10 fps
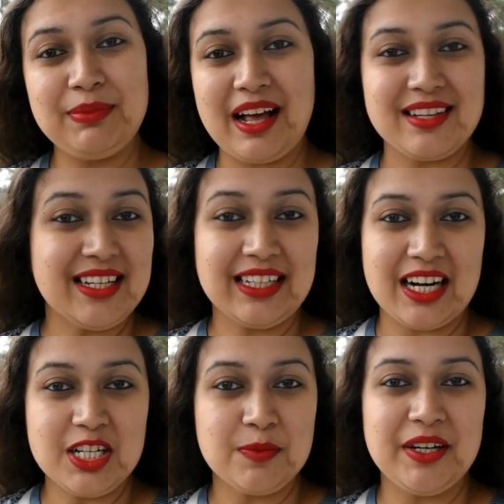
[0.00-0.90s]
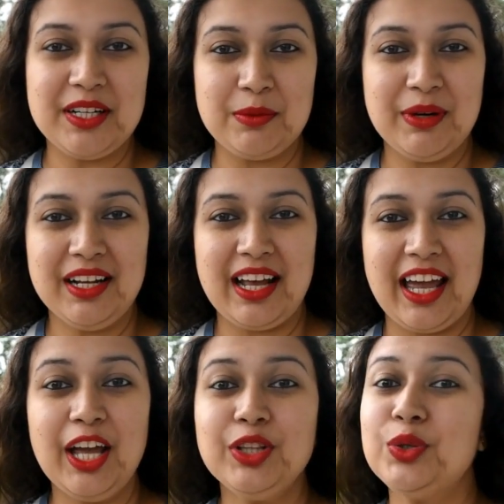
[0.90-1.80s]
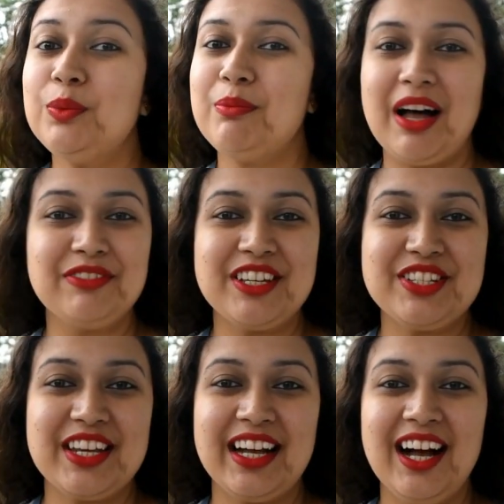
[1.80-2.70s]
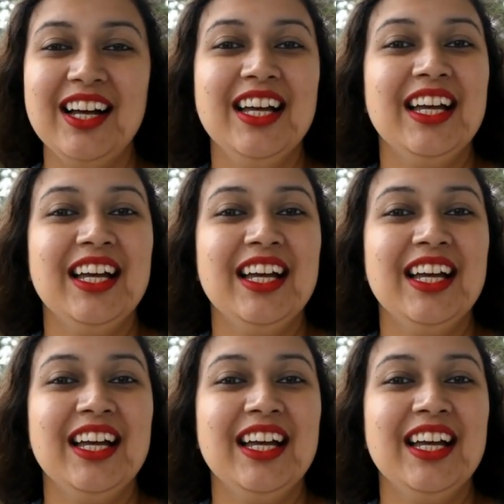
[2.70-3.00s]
प्लास्टिक कार्ड्स पर निर्भर है तो माफ़ कीजिएगा